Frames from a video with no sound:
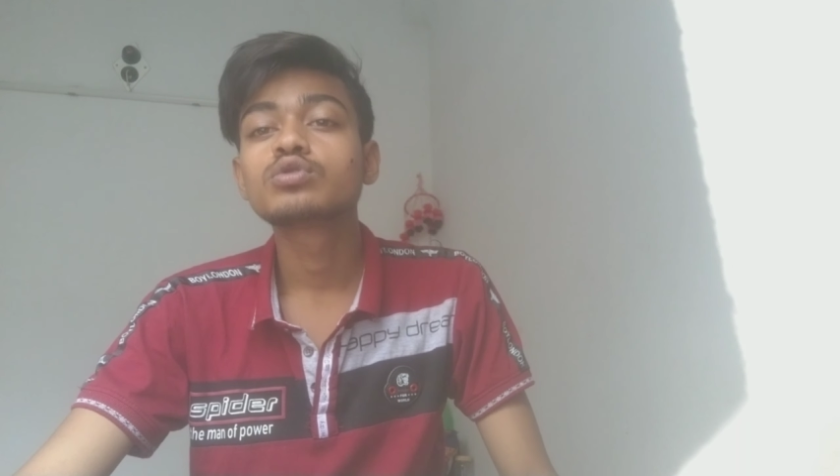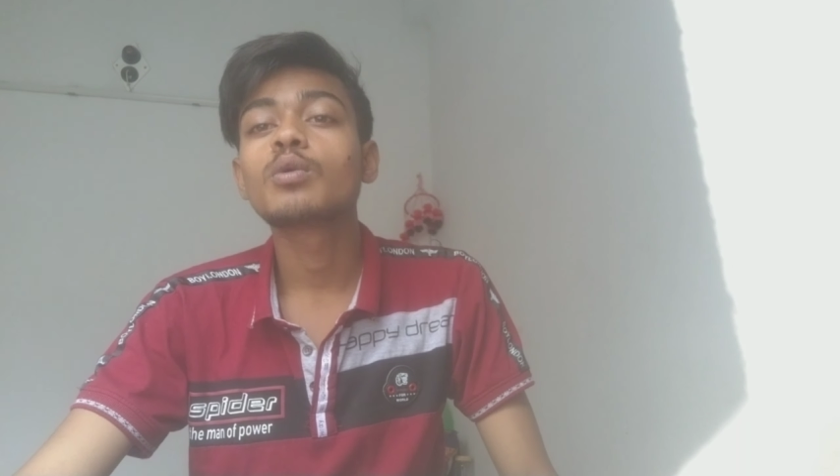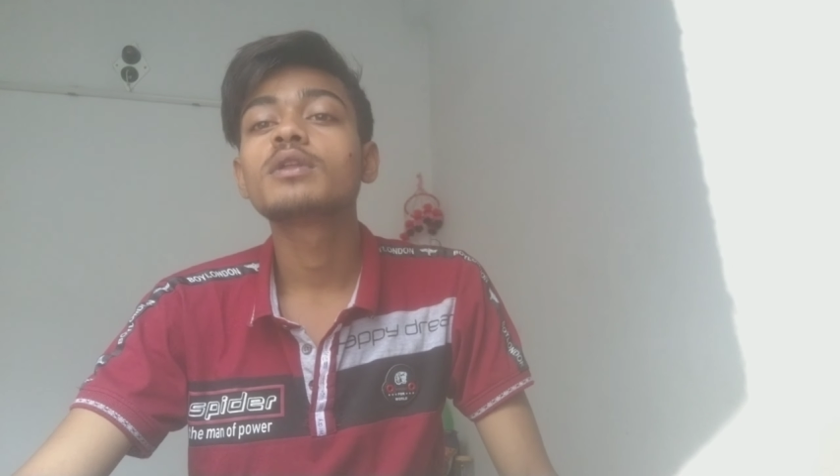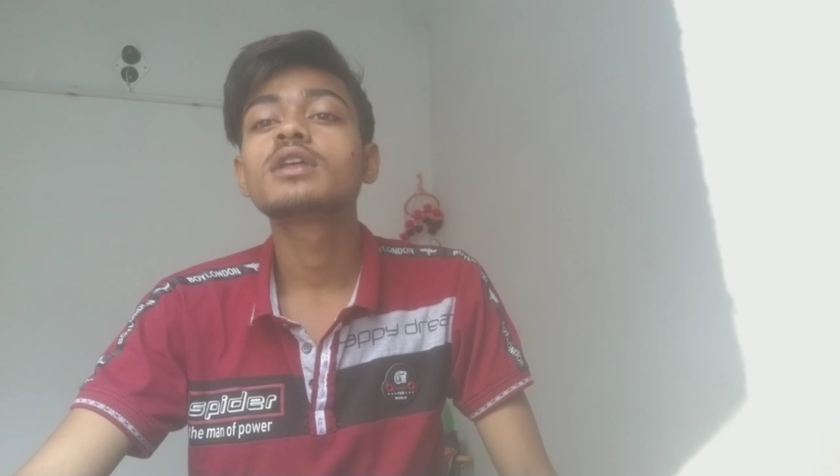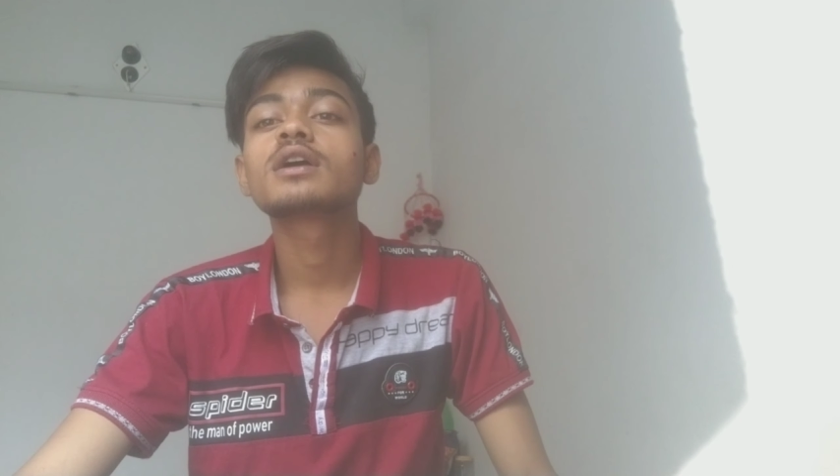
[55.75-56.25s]

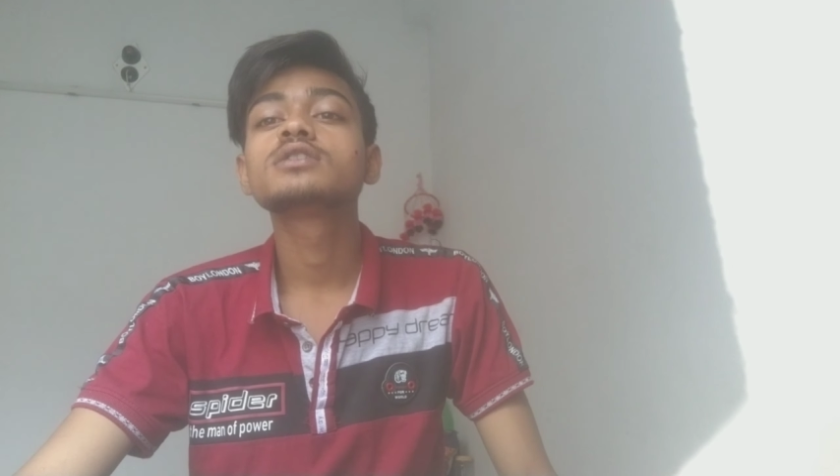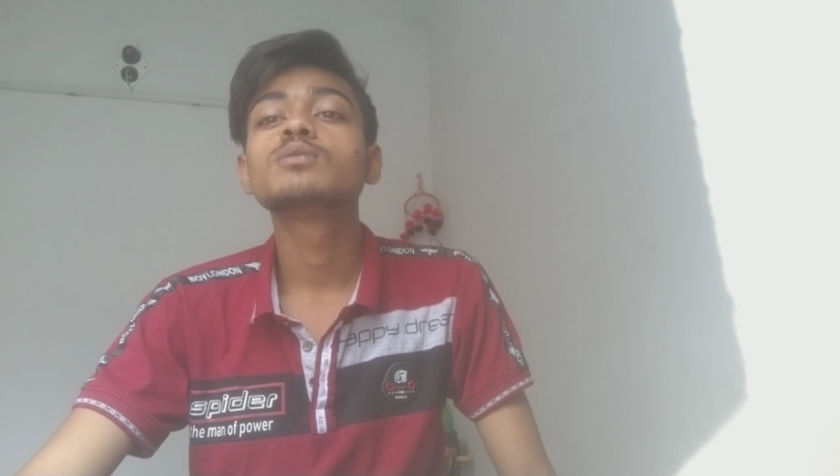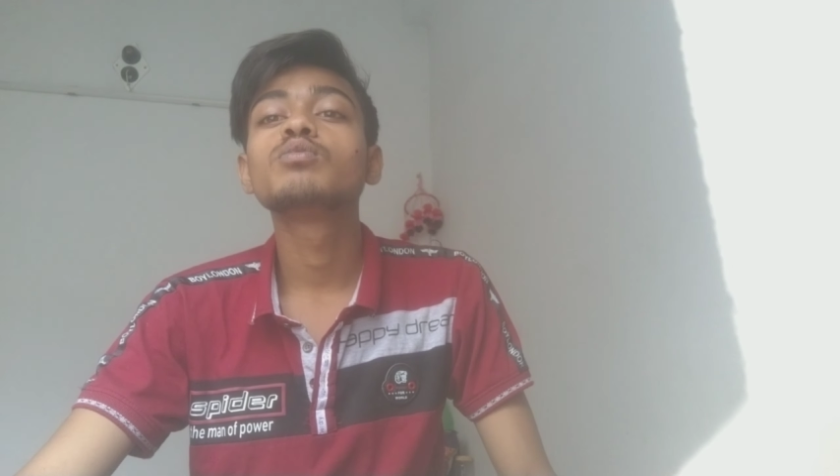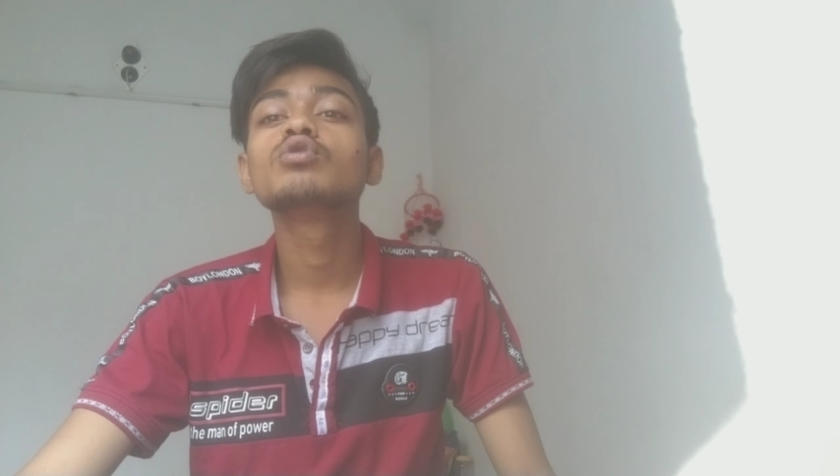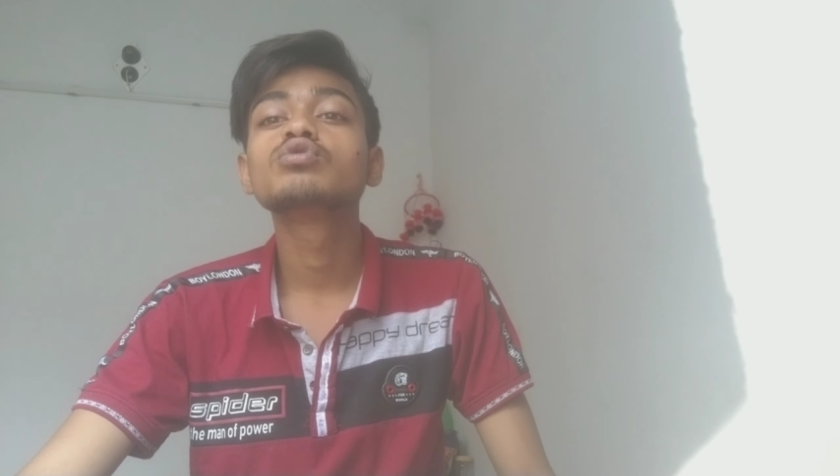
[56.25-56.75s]
তোমাদের কাছে
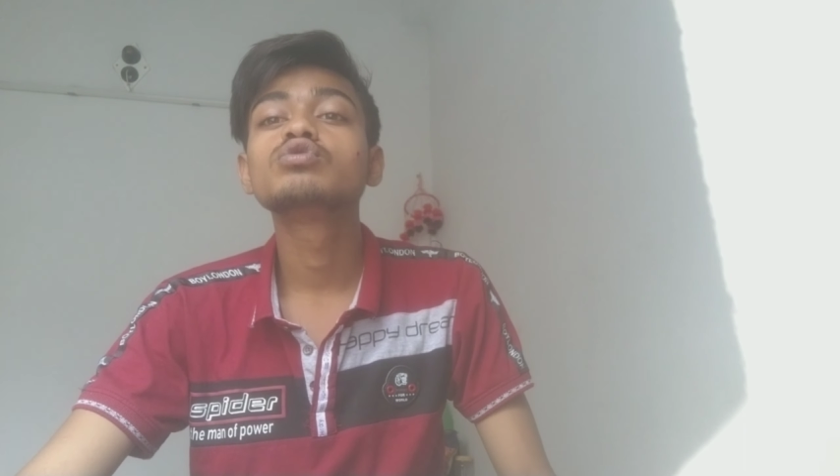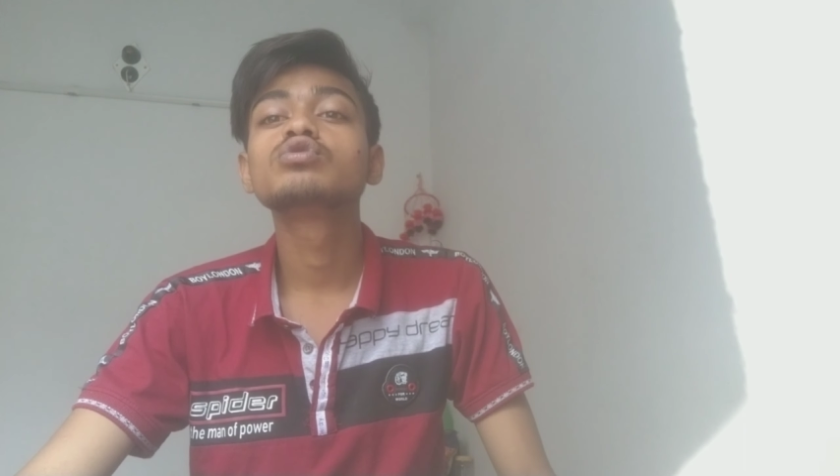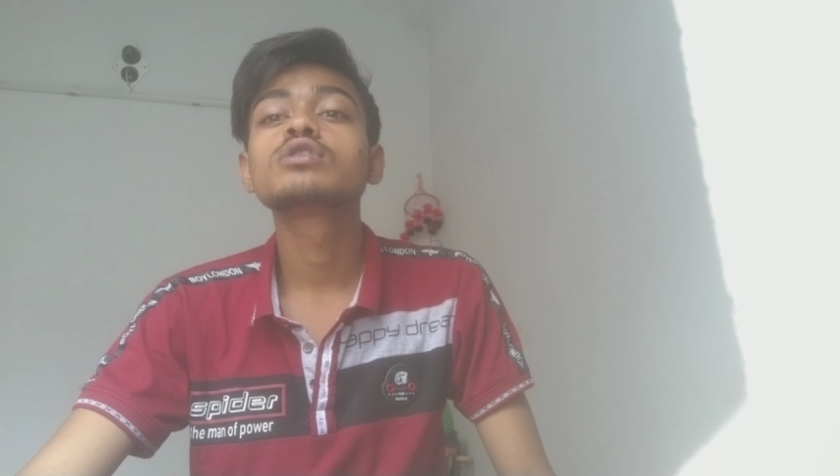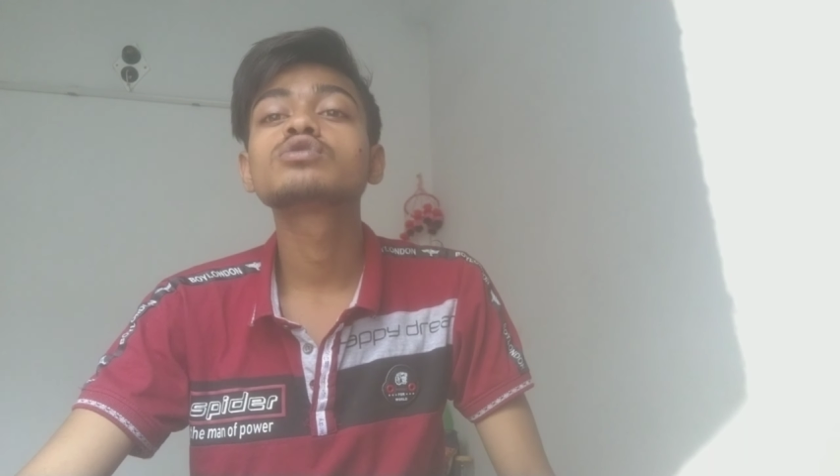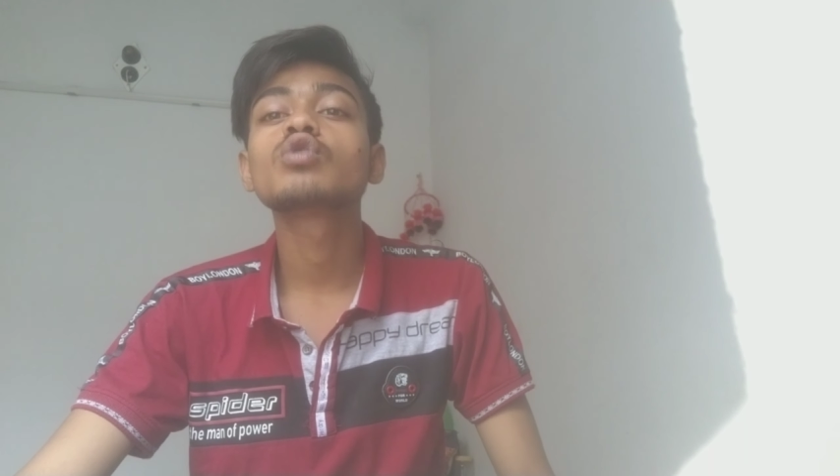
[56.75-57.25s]
বন্ধুর জন্য